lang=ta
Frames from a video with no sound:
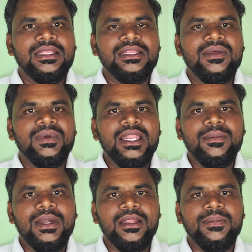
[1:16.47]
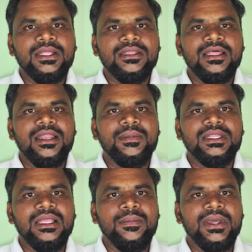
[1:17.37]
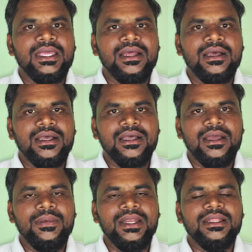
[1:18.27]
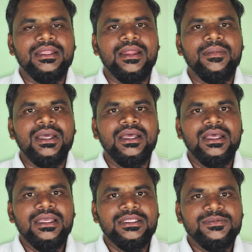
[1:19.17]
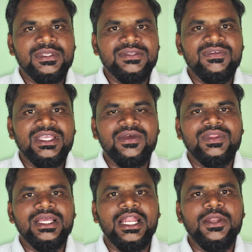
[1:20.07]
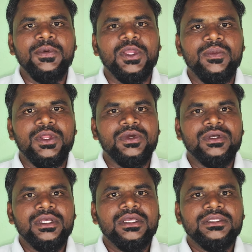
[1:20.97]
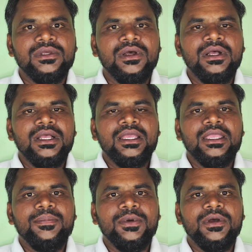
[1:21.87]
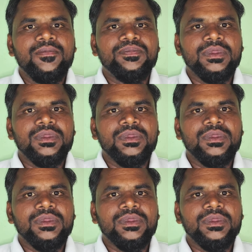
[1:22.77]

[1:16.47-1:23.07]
இந்த வேறுபாட்டை பார்த்து தான் நம்ம இந்த பயிரா அப்படின்றத நம்ம ஸ்பெசிஃபிக்காக வந்து கண்டுபிடிக்க முடியும் ஸோ இப்போ